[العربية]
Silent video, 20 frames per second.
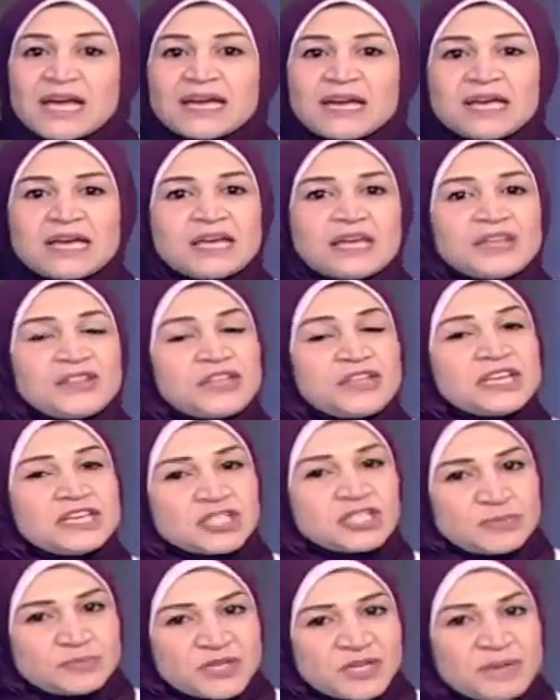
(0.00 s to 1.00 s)
آه، The
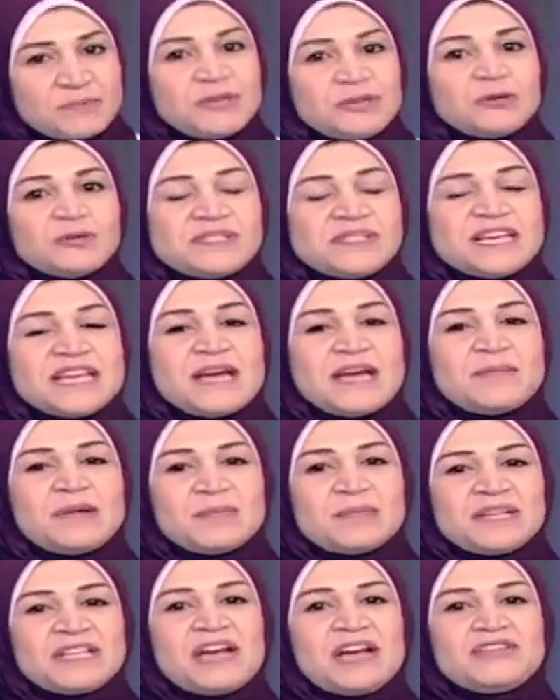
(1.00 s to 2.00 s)
Egyptian Museum
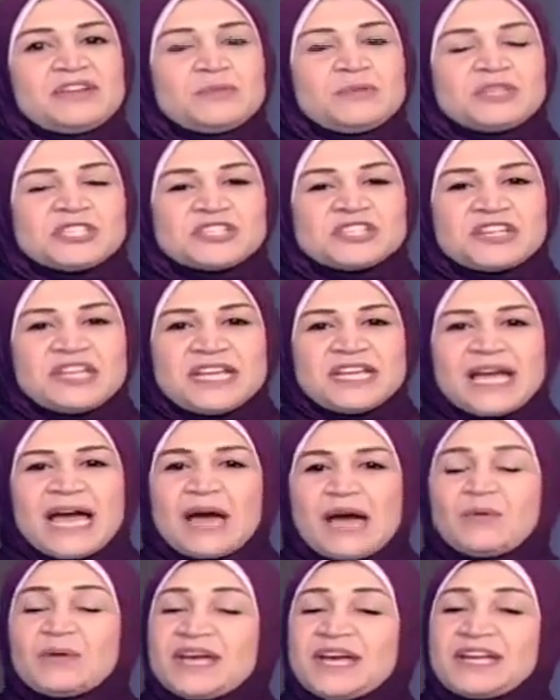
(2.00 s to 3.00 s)
المتحف المصري
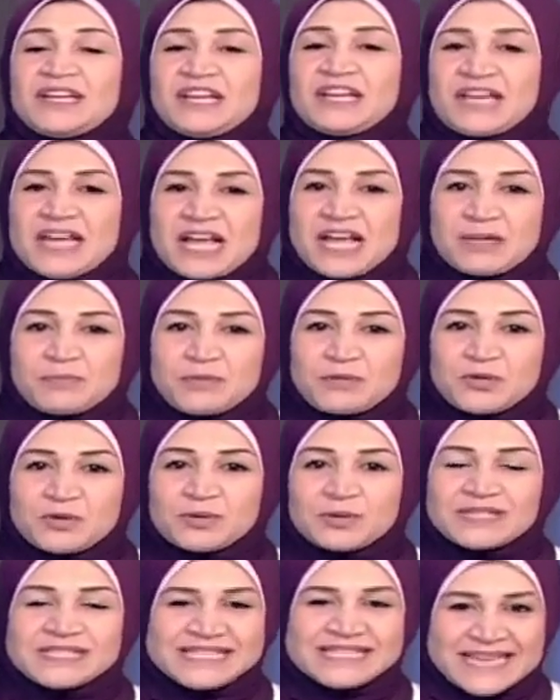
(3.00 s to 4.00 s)
How can I help
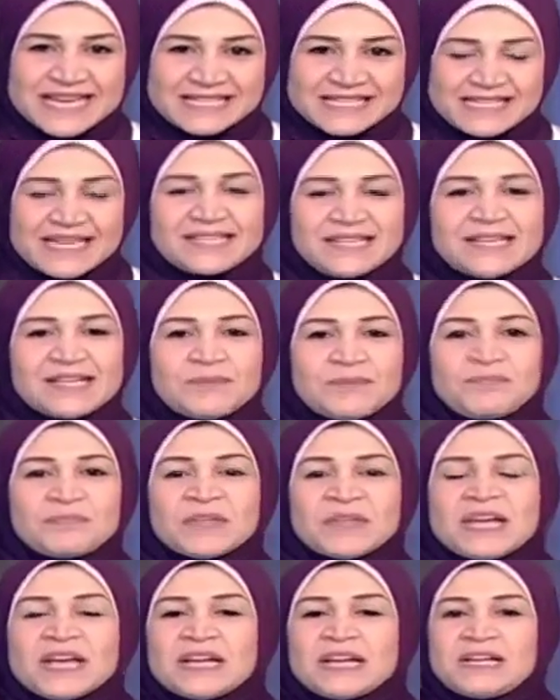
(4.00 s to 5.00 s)
you ازاي اساعدك
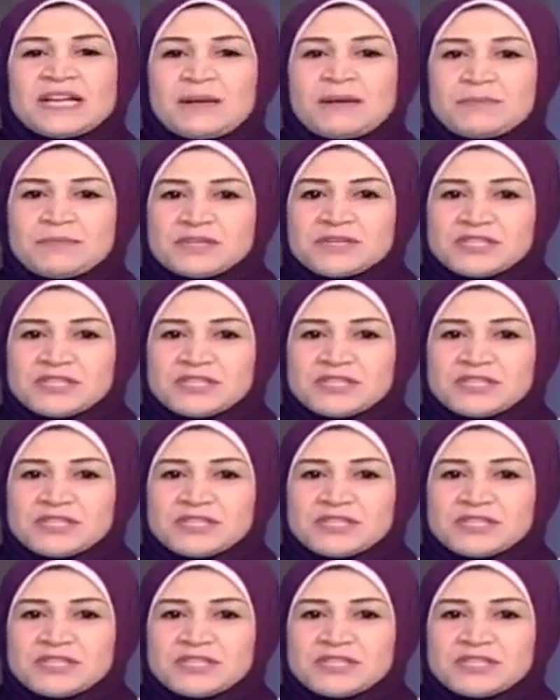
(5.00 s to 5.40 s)
نمبر